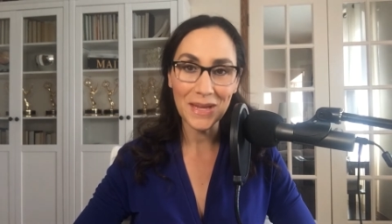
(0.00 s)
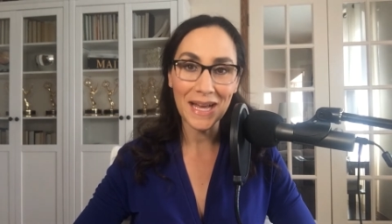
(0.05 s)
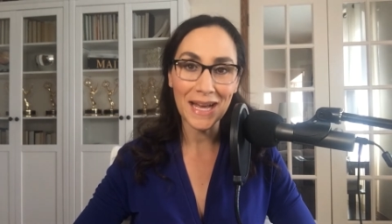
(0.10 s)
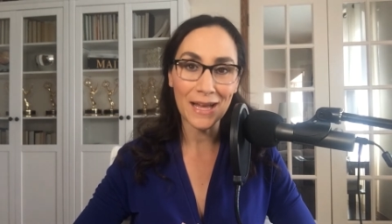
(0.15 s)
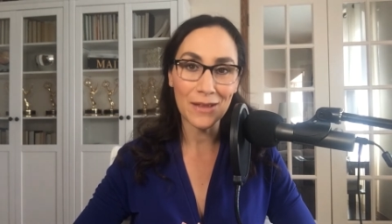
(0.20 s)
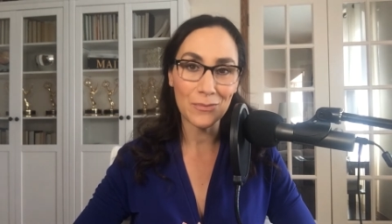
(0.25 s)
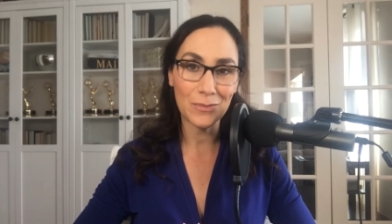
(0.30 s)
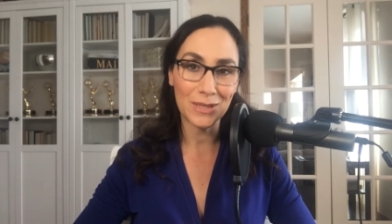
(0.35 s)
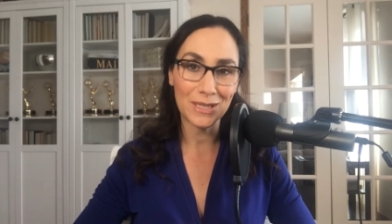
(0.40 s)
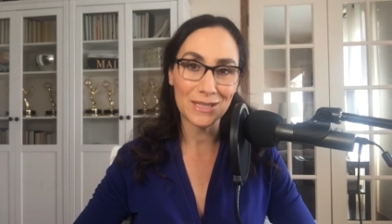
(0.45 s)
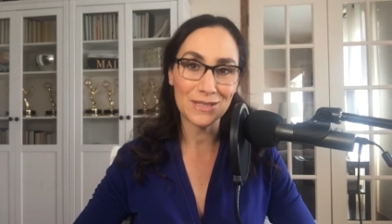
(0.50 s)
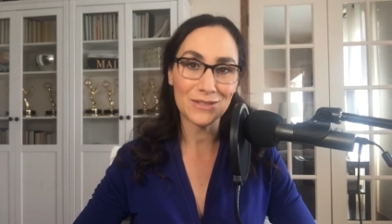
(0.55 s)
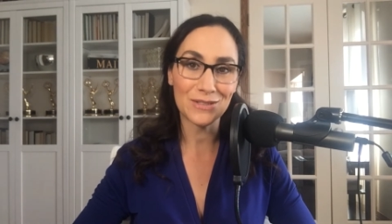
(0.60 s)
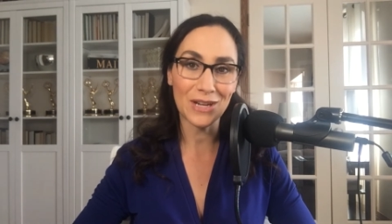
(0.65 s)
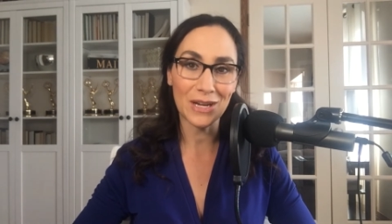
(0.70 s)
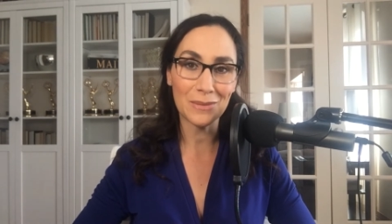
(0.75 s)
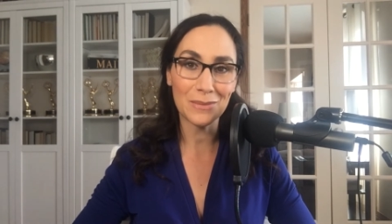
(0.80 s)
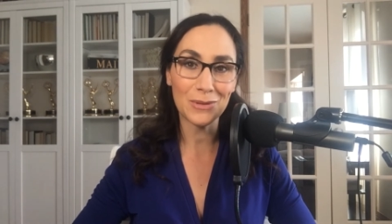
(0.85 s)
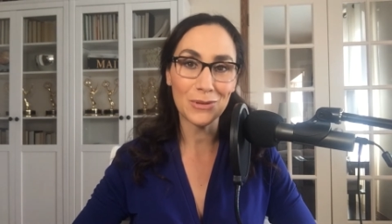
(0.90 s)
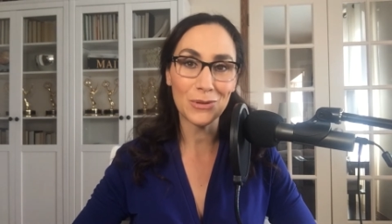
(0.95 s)
a
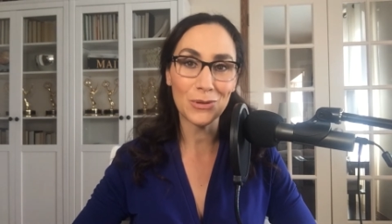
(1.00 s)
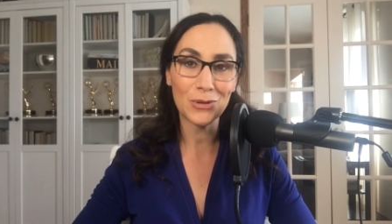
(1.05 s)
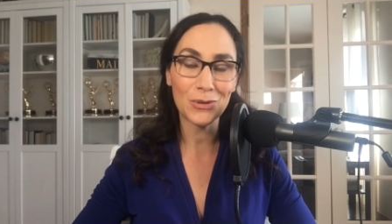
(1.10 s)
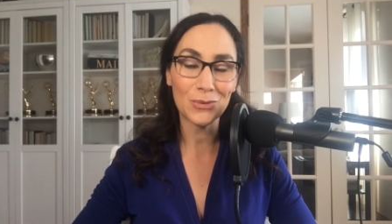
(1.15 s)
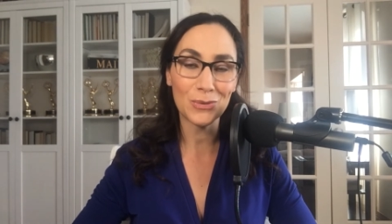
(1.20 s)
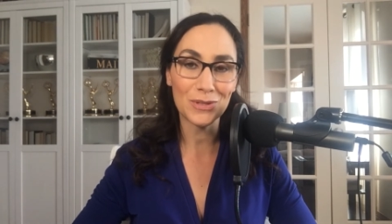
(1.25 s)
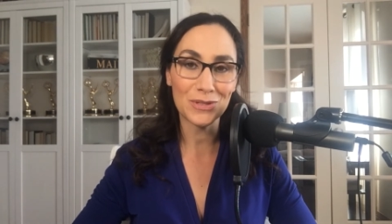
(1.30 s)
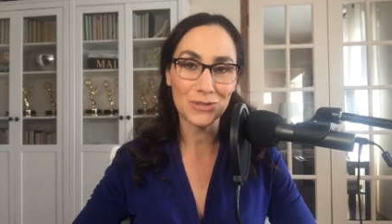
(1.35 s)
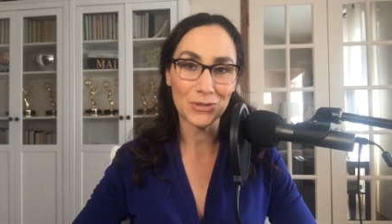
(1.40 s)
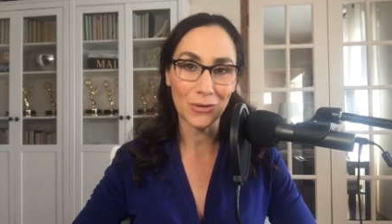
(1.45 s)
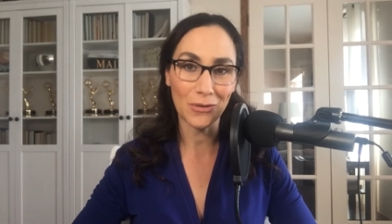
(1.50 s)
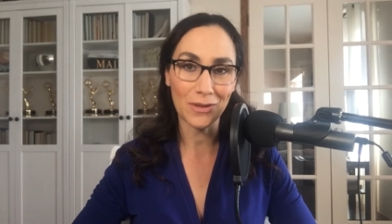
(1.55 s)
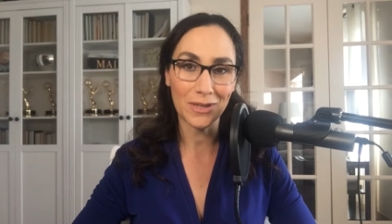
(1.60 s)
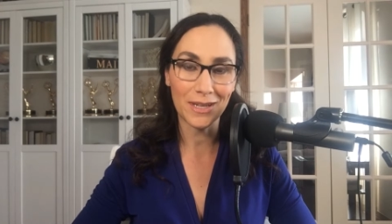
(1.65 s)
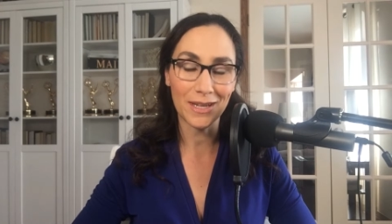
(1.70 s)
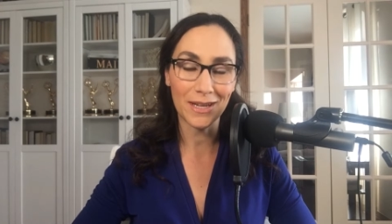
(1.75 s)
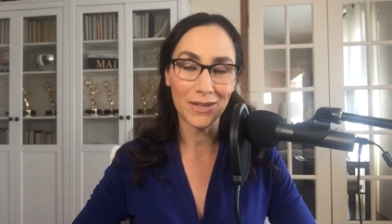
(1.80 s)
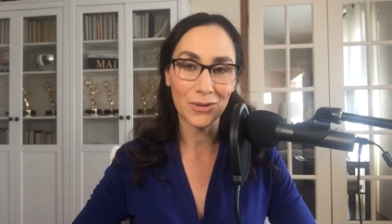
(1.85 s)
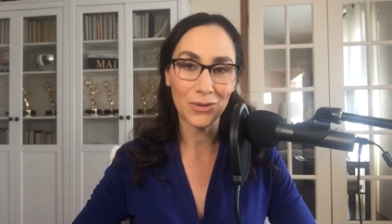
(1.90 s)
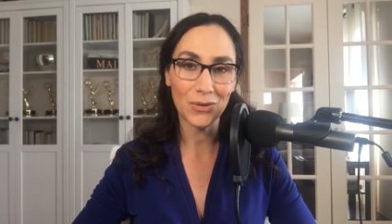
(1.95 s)
administrar mejor nuestro
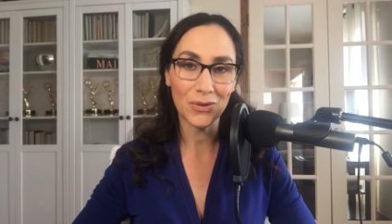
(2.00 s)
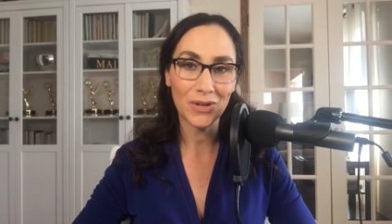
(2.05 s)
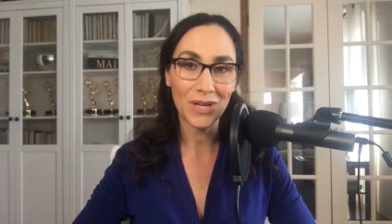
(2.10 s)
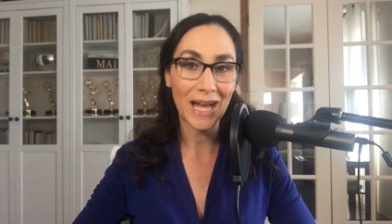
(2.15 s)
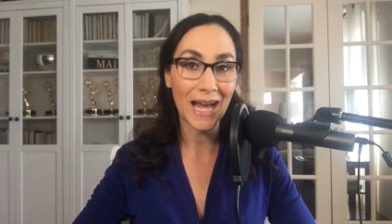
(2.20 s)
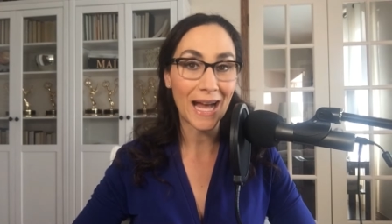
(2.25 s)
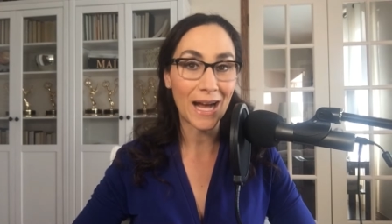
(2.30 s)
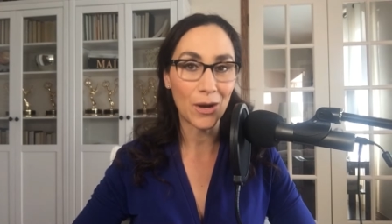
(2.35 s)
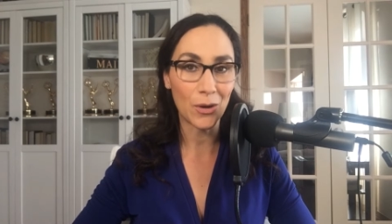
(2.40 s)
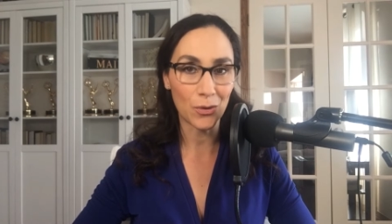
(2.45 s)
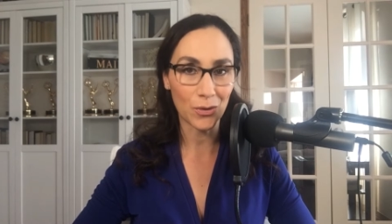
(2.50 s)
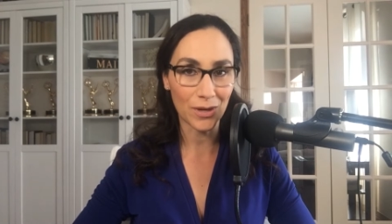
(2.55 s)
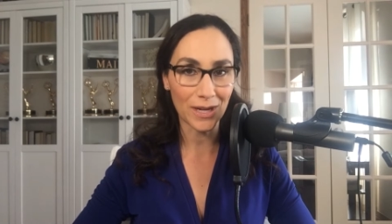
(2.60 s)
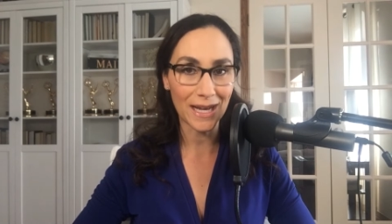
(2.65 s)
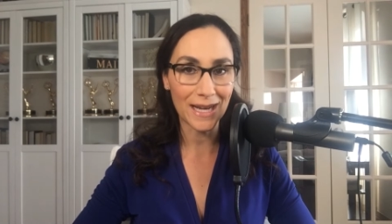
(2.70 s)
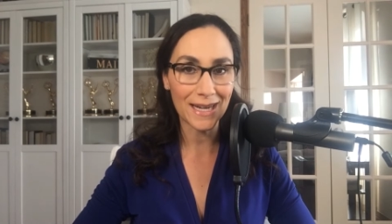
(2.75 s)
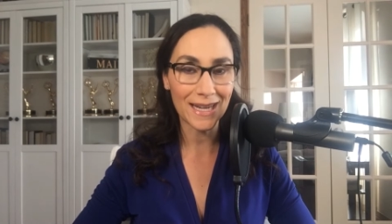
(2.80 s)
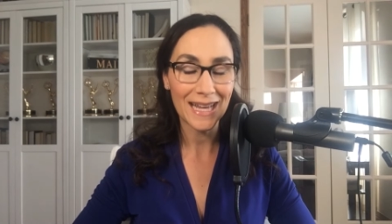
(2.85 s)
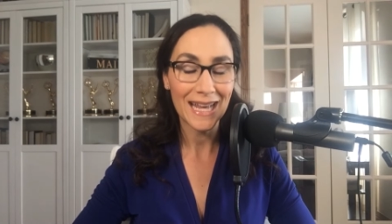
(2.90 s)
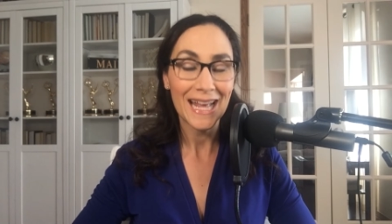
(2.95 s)
dinero, a
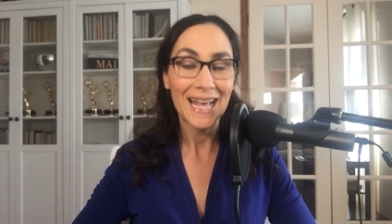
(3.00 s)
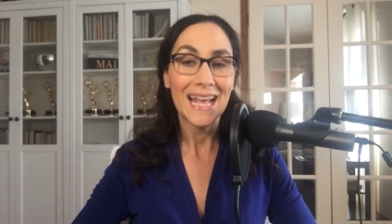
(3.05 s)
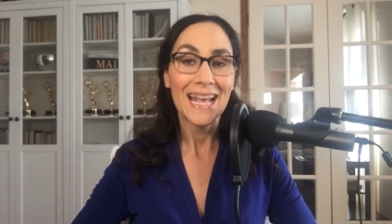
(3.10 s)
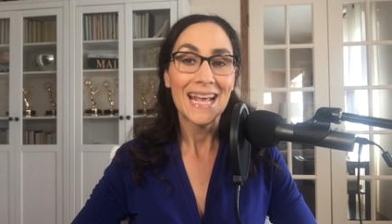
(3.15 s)
ahorrar